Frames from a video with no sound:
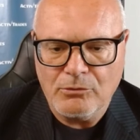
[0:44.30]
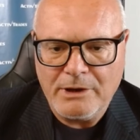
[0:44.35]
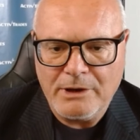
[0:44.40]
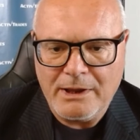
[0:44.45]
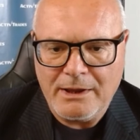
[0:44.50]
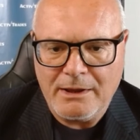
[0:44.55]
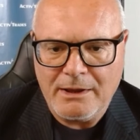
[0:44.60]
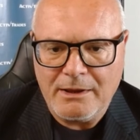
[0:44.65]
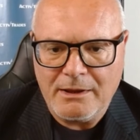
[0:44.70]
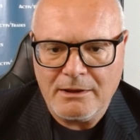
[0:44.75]

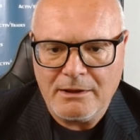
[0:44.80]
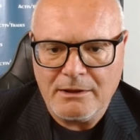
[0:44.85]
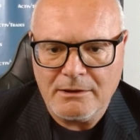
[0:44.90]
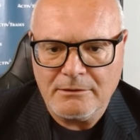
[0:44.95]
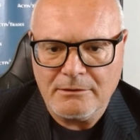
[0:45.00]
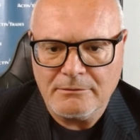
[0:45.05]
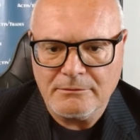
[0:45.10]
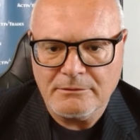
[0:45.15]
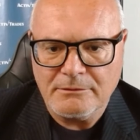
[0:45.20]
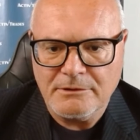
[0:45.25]

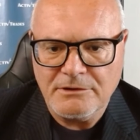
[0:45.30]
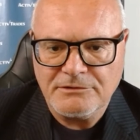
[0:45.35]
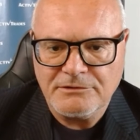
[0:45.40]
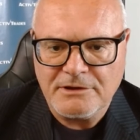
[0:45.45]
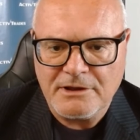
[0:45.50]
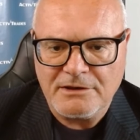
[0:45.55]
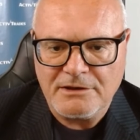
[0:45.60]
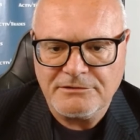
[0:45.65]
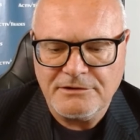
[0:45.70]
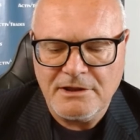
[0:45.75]
una
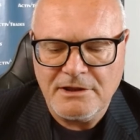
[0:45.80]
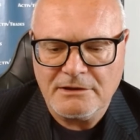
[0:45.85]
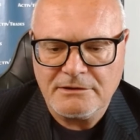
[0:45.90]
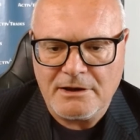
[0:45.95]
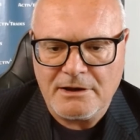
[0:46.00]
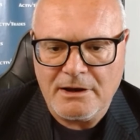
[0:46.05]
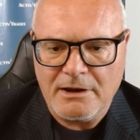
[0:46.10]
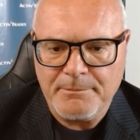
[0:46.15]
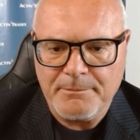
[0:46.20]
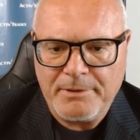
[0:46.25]
discrasia
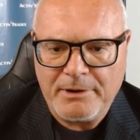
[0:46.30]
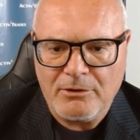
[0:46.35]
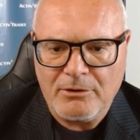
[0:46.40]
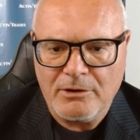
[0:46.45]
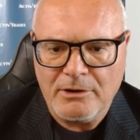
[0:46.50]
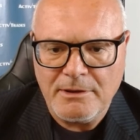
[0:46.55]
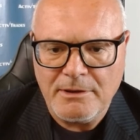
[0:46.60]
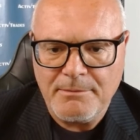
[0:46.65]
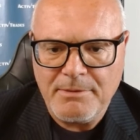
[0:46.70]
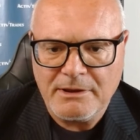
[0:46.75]
tra le
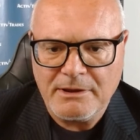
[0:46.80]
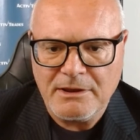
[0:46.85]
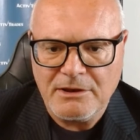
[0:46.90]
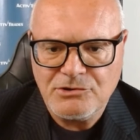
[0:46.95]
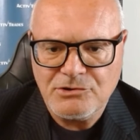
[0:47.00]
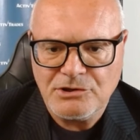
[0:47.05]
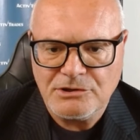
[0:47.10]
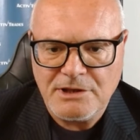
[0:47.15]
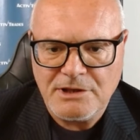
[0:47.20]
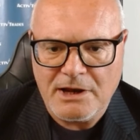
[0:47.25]
parole dei
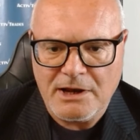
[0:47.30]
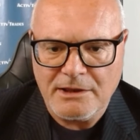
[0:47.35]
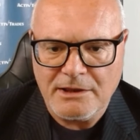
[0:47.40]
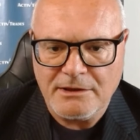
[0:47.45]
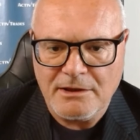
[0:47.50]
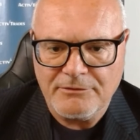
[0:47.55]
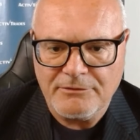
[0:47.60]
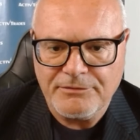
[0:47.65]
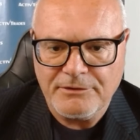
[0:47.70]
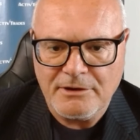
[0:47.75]
banchieri centrali
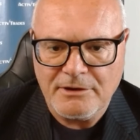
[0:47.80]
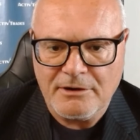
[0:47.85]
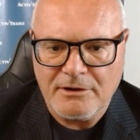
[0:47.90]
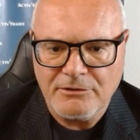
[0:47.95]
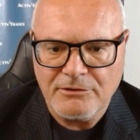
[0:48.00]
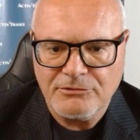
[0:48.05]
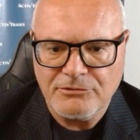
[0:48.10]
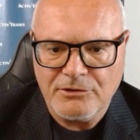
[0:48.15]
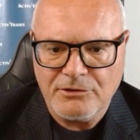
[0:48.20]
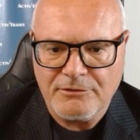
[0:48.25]
e della Federal
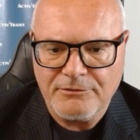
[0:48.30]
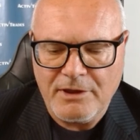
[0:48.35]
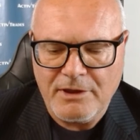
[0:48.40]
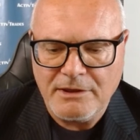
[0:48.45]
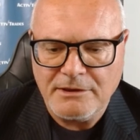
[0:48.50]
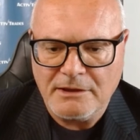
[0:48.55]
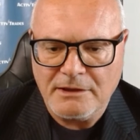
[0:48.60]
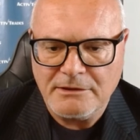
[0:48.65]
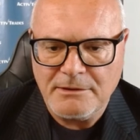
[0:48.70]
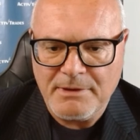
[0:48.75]
Reserve
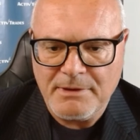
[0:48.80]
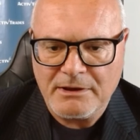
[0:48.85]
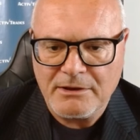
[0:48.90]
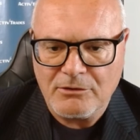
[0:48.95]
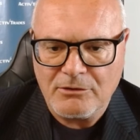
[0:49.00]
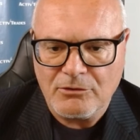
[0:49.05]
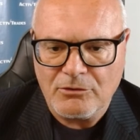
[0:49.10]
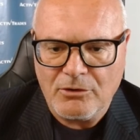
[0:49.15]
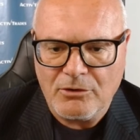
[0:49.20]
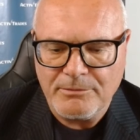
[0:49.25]
e i dati
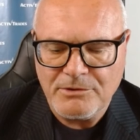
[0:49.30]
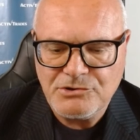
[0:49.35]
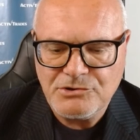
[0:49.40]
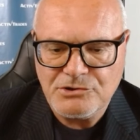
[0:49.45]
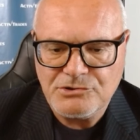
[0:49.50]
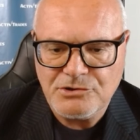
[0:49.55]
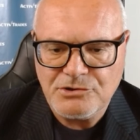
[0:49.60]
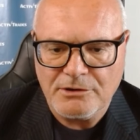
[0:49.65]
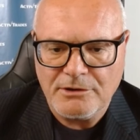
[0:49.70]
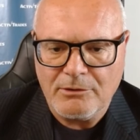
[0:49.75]

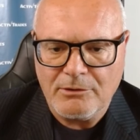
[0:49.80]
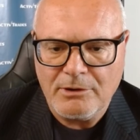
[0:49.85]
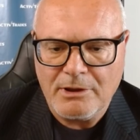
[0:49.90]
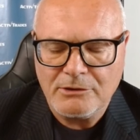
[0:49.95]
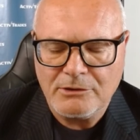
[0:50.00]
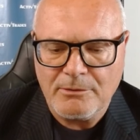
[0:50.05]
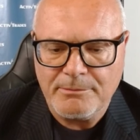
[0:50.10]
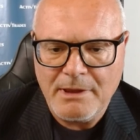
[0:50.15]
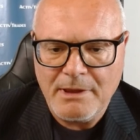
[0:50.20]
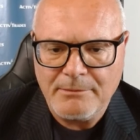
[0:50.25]
macroeconomici. Cioè da un
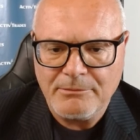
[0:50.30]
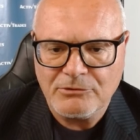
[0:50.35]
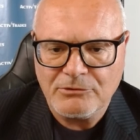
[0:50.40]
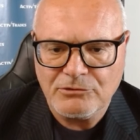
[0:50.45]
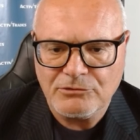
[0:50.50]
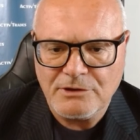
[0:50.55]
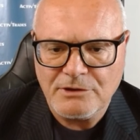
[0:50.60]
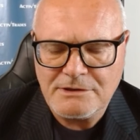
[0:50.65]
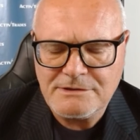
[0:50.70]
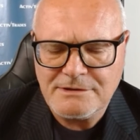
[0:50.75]
lato abbiamo
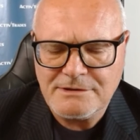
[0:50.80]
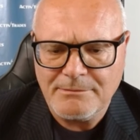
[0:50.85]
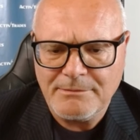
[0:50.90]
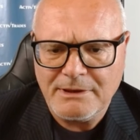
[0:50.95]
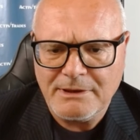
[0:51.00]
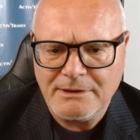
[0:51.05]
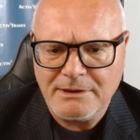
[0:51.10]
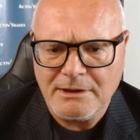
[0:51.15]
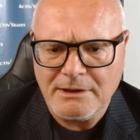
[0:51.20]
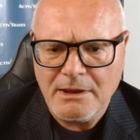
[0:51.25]

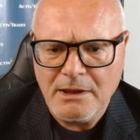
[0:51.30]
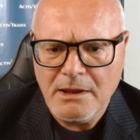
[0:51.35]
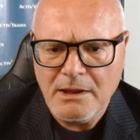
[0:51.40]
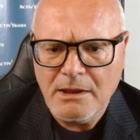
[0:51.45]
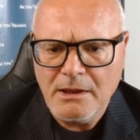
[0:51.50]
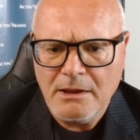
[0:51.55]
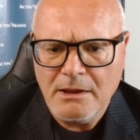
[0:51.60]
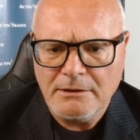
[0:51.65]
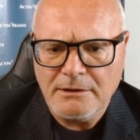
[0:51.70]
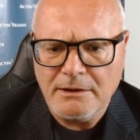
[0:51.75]
sostanzialmente
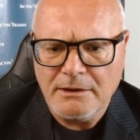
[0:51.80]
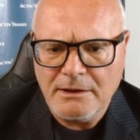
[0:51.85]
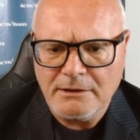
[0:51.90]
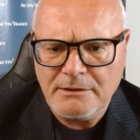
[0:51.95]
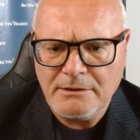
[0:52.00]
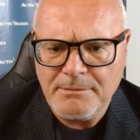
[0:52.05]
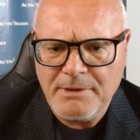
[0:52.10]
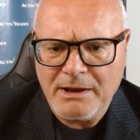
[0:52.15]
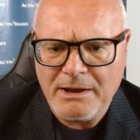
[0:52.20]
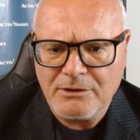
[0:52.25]
dei
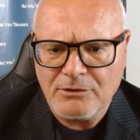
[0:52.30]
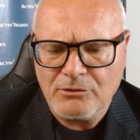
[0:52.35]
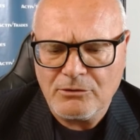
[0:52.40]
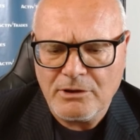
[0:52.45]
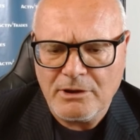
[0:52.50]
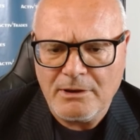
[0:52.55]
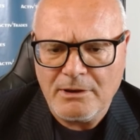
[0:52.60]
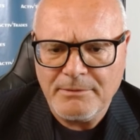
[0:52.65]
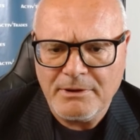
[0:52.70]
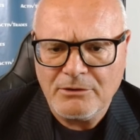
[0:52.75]
dati macro
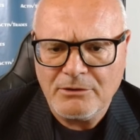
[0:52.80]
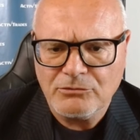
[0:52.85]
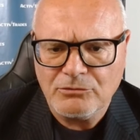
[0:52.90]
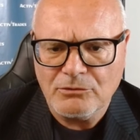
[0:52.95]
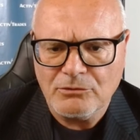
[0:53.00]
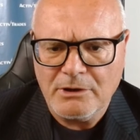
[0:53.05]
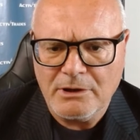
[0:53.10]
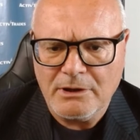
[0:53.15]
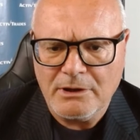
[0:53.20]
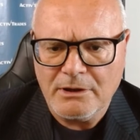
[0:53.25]
che almeno
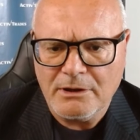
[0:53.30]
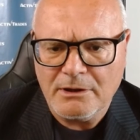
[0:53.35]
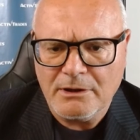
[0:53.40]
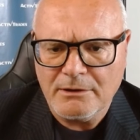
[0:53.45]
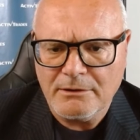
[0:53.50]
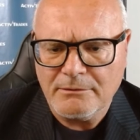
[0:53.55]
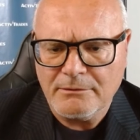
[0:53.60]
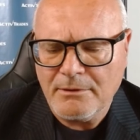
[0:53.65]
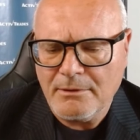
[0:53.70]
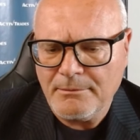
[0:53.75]
sul,
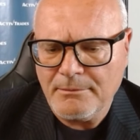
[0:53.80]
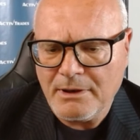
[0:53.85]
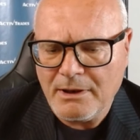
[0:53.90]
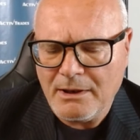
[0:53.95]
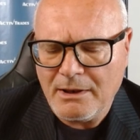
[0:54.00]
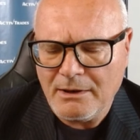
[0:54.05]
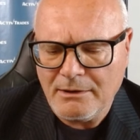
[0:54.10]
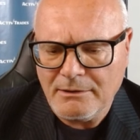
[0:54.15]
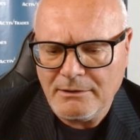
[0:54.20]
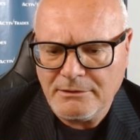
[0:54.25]
nel,
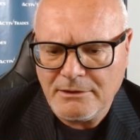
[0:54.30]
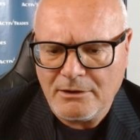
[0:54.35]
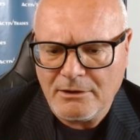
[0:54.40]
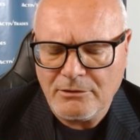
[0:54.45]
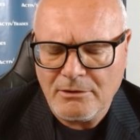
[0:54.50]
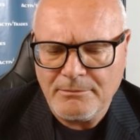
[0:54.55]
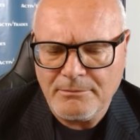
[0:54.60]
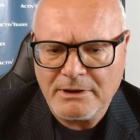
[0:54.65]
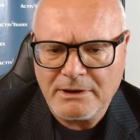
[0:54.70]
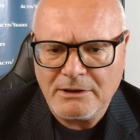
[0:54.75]

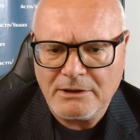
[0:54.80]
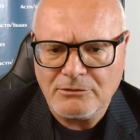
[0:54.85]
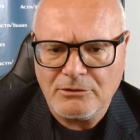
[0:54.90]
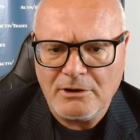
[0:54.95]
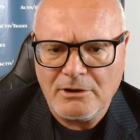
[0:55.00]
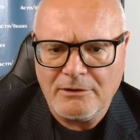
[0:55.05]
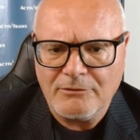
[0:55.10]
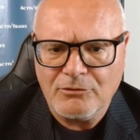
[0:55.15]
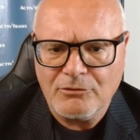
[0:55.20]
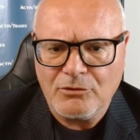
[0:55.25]
all'interno del mercato
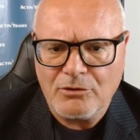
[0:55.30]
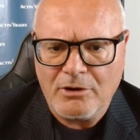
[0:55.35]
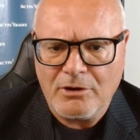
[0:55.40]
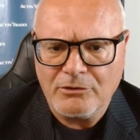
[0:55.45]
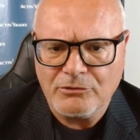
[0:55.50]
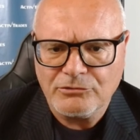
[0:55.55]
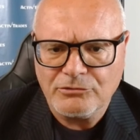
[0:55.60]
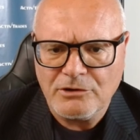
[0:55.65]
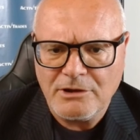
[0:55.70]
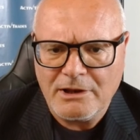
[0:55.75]
del lavoro
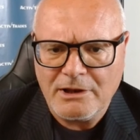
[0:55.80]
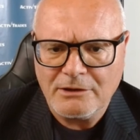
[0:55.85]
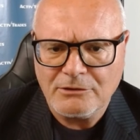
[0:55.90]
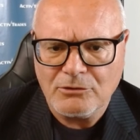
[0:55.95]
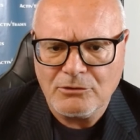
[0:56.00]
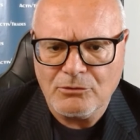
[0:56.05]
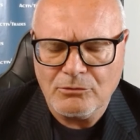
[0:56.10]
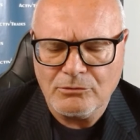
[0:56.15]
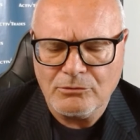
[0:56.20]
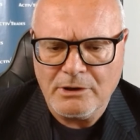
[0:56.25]
hanno
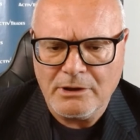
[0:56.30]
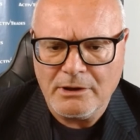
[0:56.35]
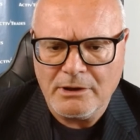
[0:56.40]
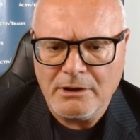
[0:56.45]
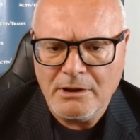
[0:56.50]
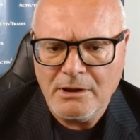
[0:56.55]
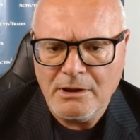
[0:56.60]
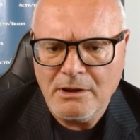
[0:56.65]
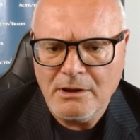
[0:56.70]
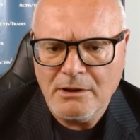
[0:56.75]
segnalato un,
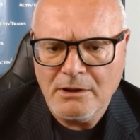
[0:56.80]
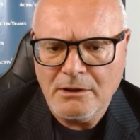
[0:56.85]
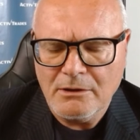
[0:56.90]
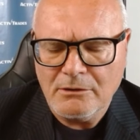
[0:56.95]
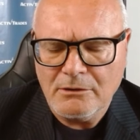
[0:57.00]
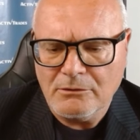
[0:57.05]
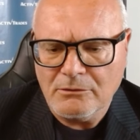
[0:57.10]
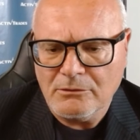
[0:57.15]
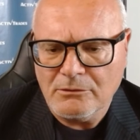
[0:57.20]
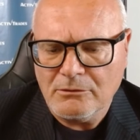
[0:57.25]

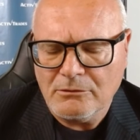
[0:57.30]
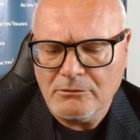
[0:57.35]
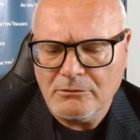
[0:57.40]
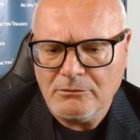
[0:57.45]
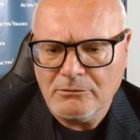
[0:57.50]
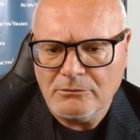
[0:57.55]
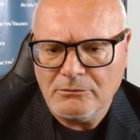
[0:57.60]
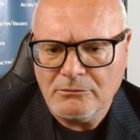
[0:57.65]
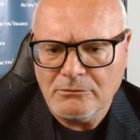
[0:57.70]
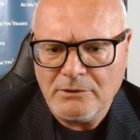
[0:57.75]

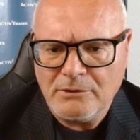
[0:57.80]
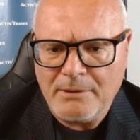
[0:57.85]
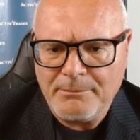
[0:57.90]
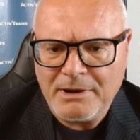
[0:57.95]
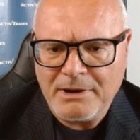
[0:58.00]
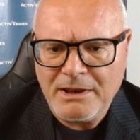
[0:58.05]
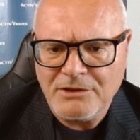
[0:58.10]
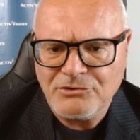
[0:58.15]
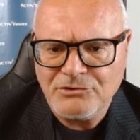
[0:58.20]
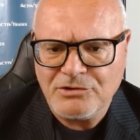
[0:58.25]
una
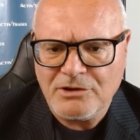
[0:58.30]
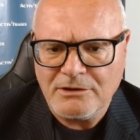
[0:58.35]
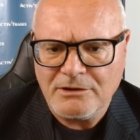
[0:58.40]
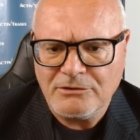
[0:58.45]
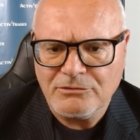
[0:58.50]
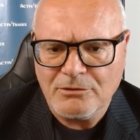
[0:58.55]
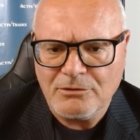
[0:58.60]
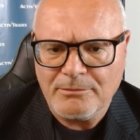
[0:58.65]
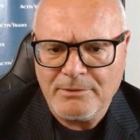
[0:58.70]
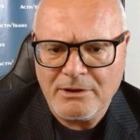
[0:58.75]
breccia
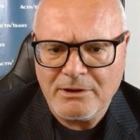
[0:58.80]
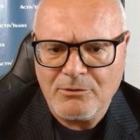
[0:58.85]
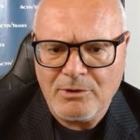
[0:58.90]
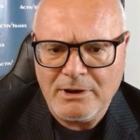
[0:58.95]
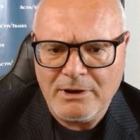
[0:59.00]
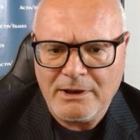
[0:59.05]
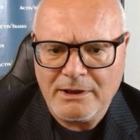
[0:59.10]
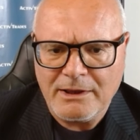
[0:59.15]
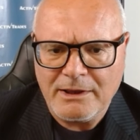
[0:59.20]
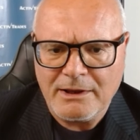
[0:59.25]
insomma, in
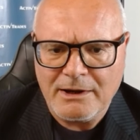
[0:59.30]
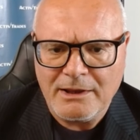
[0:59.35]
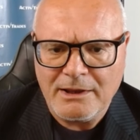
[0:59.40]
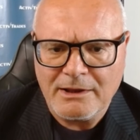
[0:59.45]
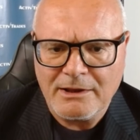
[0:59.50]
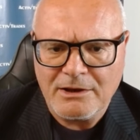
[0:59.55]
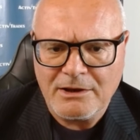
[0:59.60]
quella che era la